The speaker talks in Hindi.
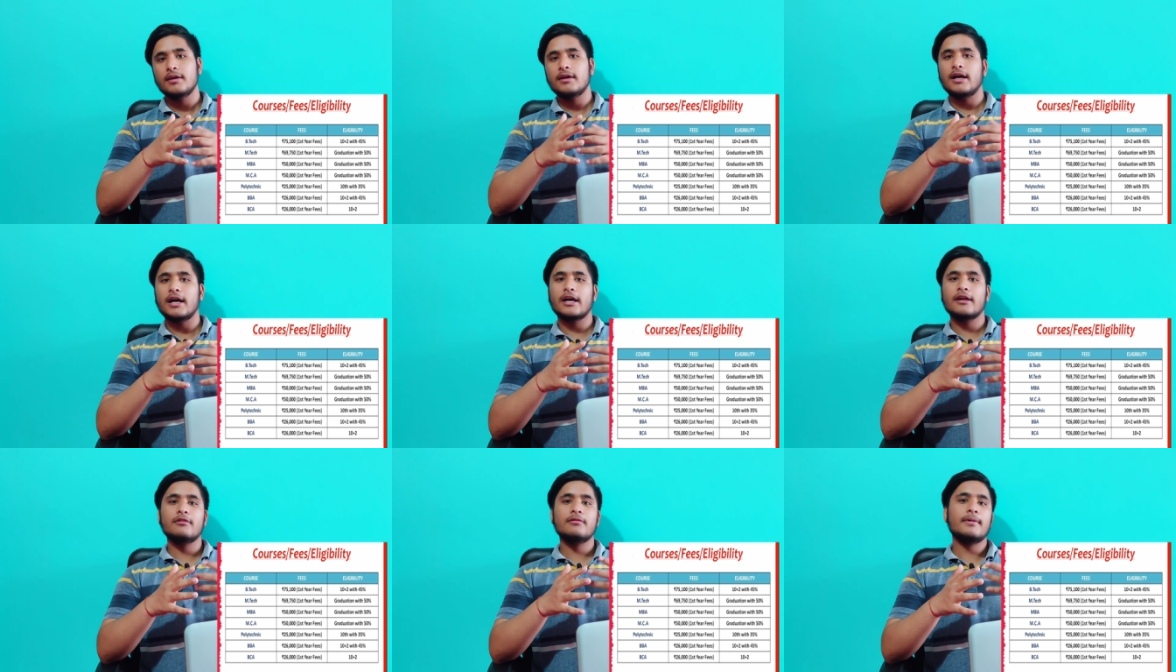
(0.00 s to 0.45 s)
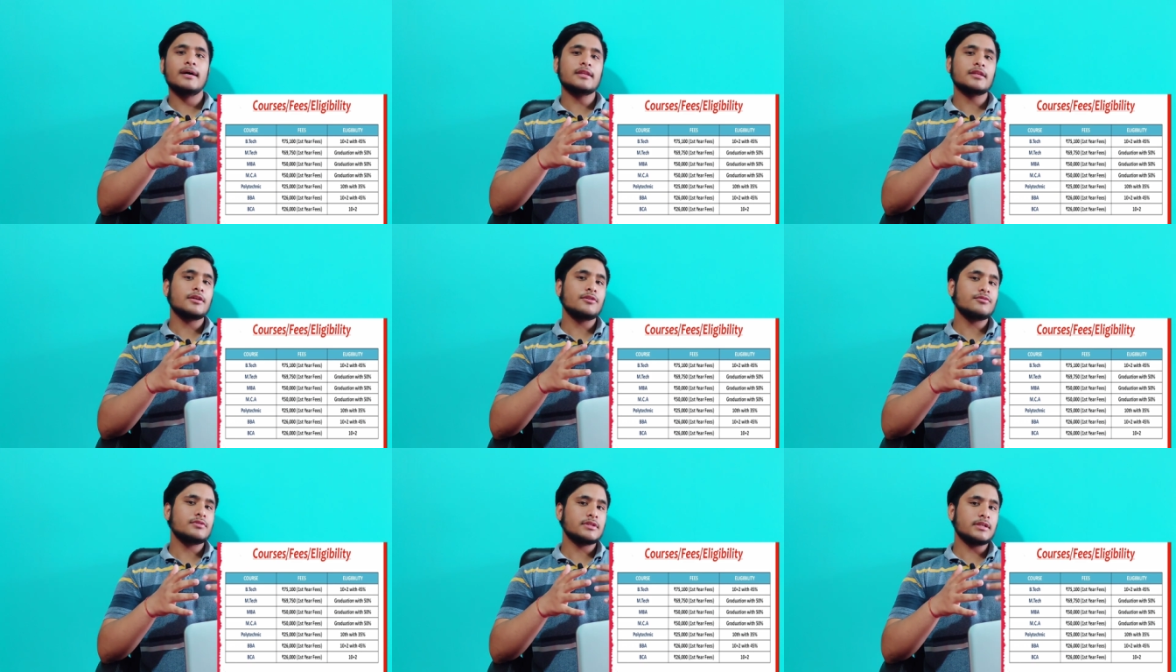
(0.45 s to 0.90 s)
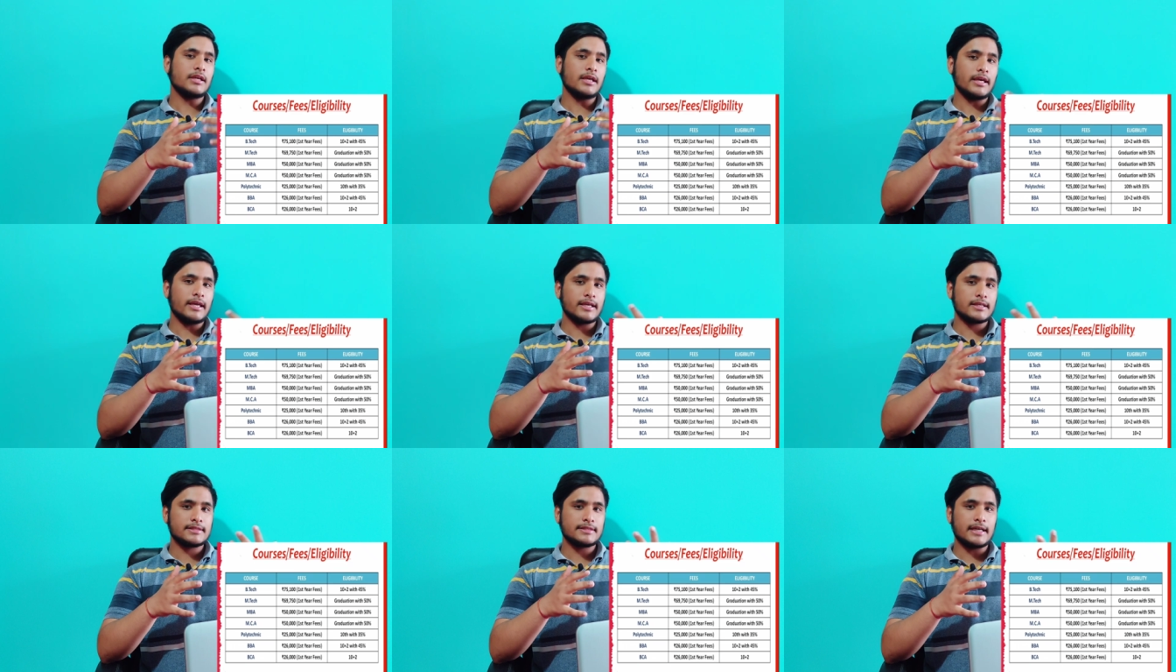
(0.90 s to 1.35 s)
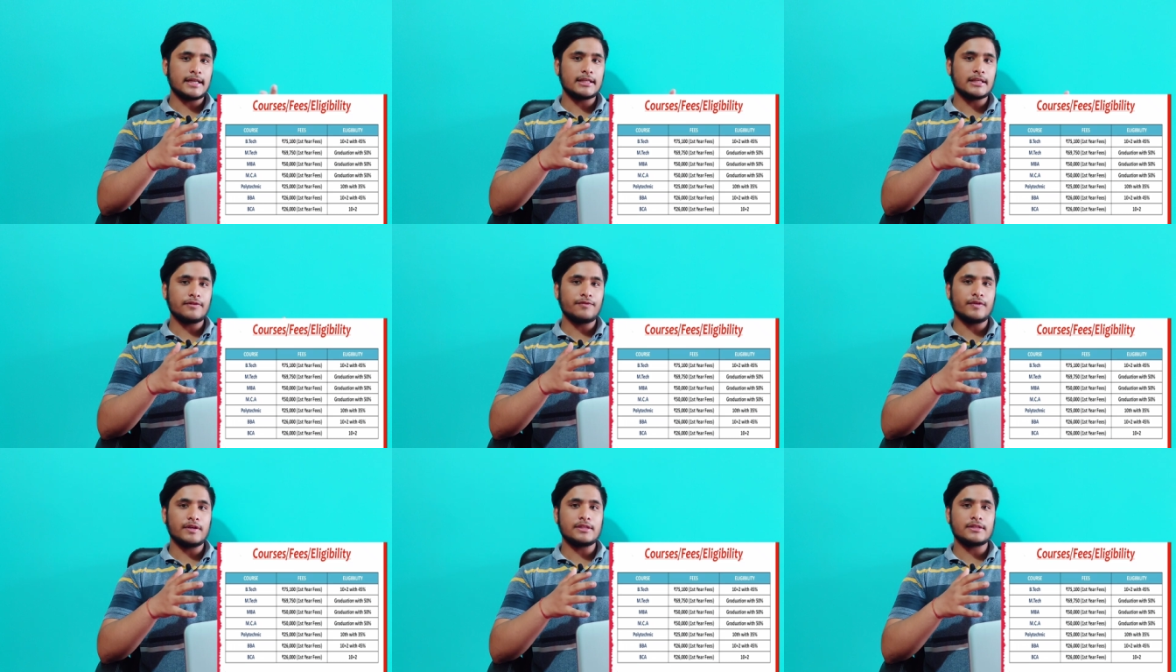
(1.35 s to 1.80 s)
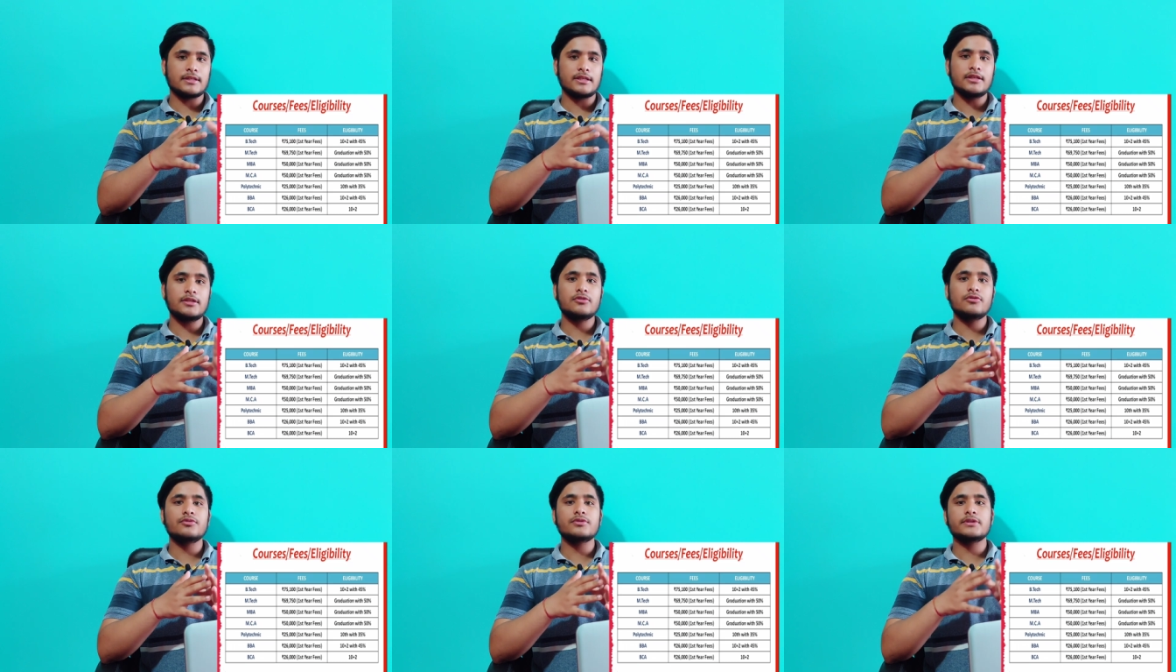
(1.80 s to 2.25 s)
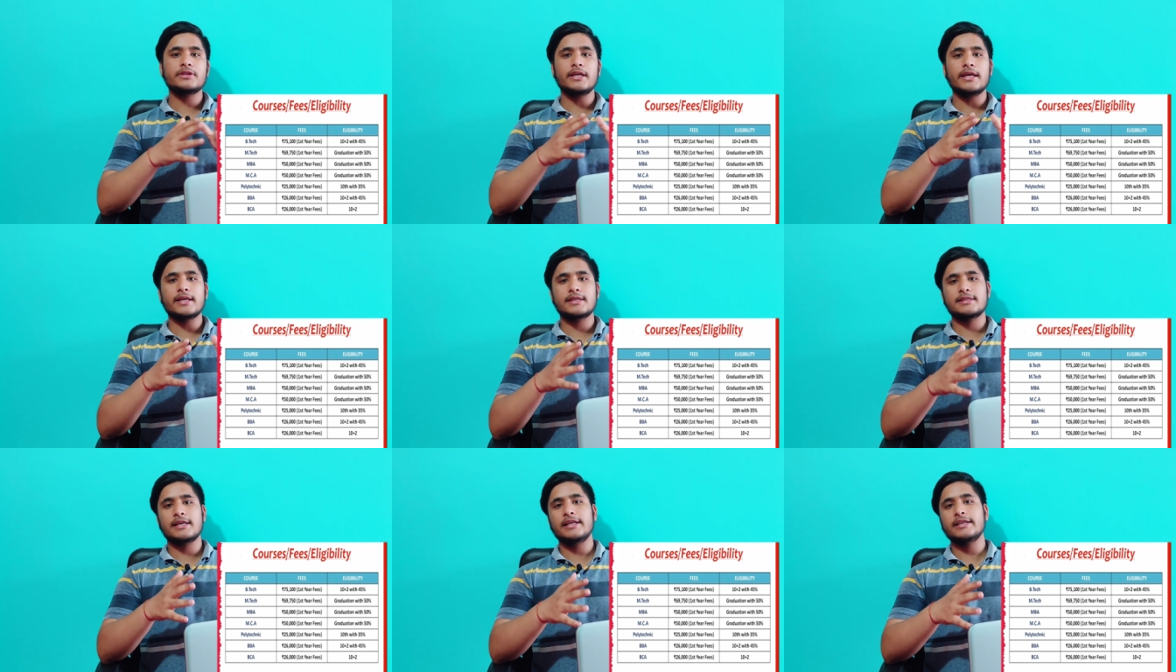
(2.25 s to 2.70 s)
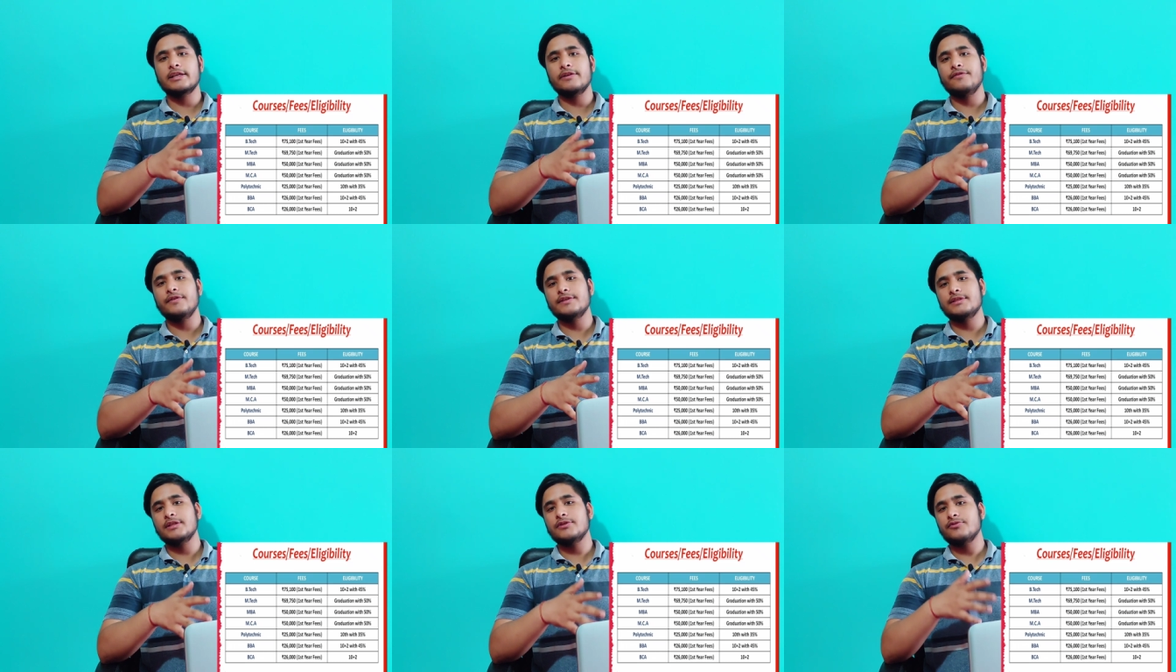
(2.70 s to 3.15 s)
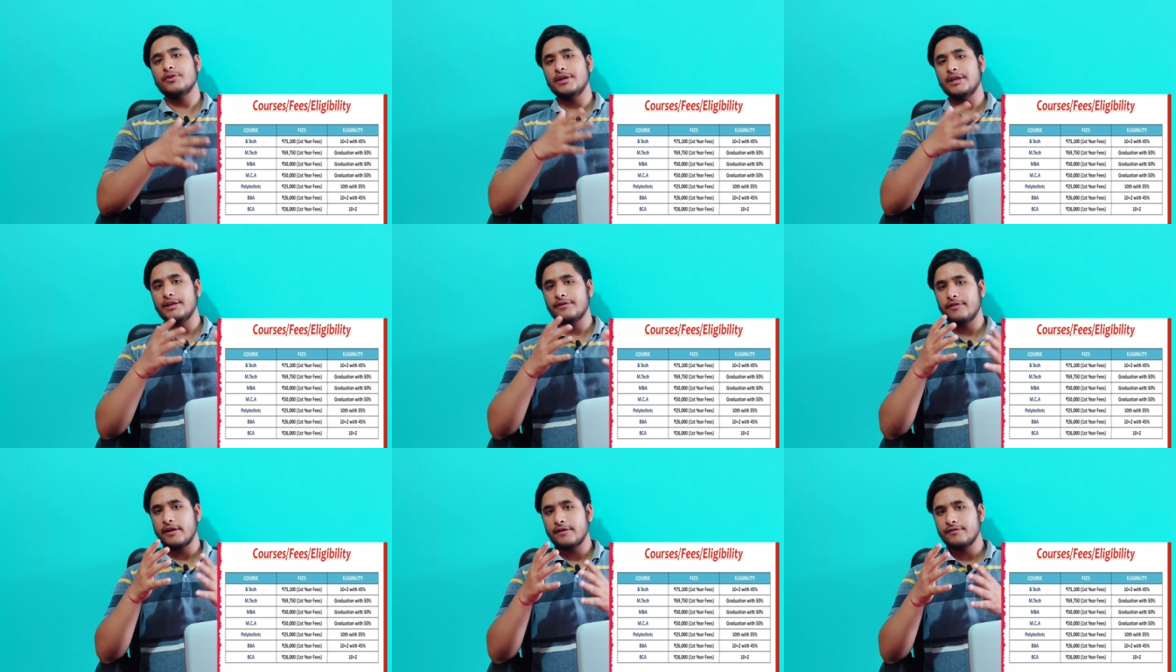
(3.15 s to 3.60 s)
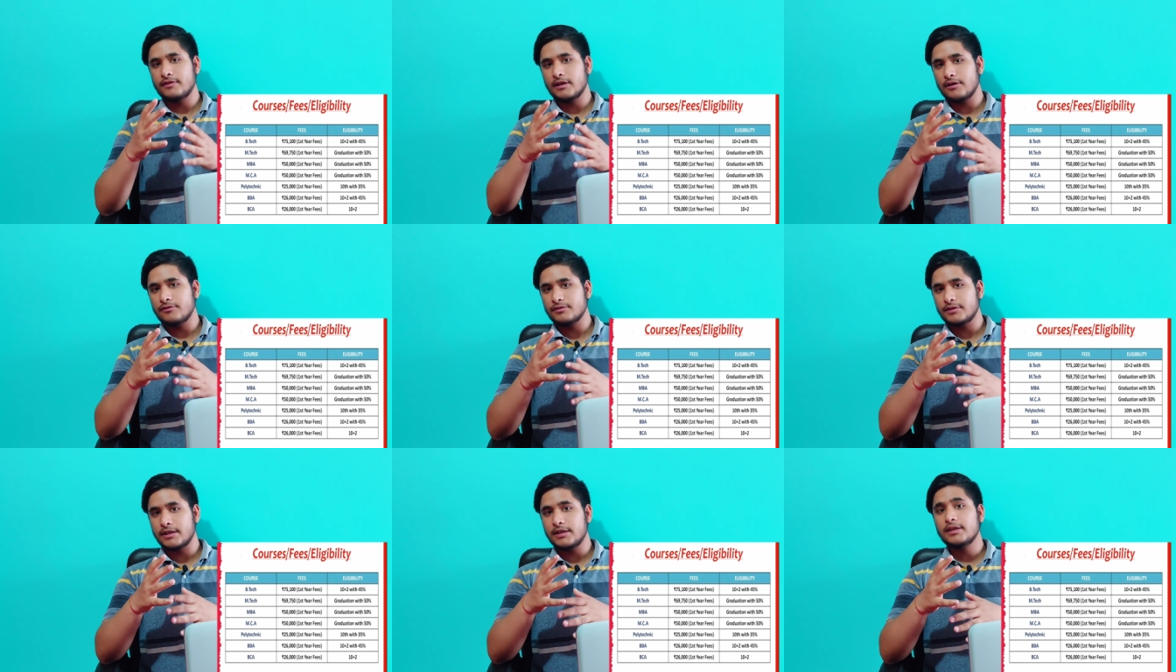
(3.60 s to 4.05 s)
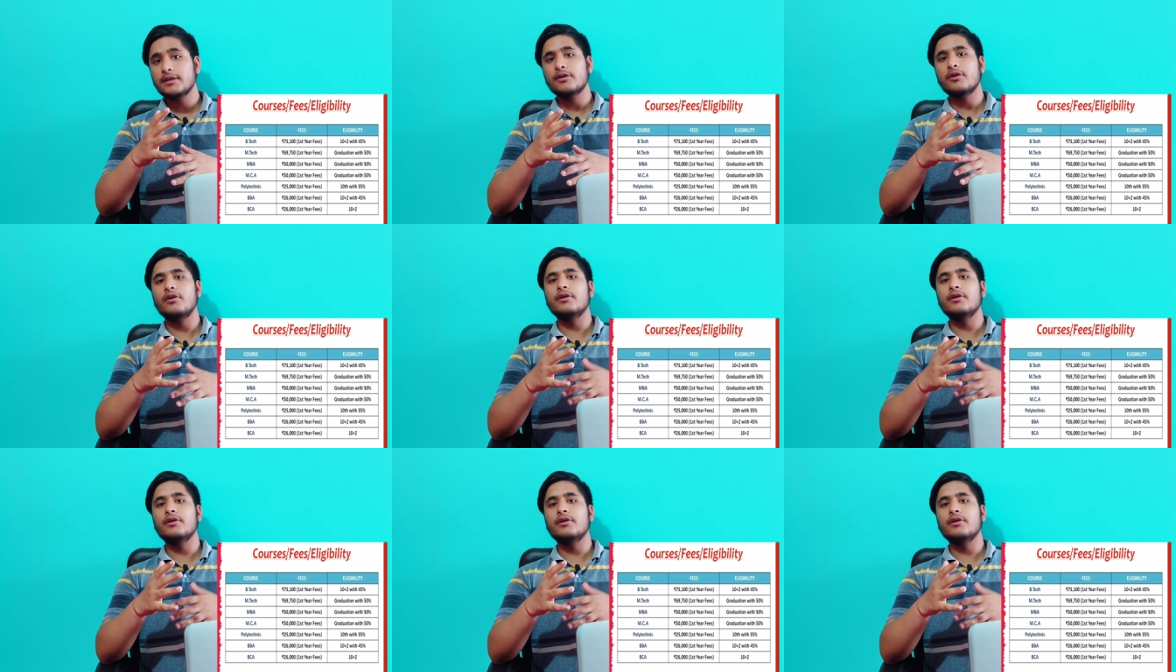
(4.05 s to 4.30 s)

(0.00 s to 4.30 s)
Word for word: अगर मैं बात करूँ उसकी एक साल की फ़ीस की तो उसकी एक साल की फ़ीस है ट्वेंटी फाइव थाउजेंड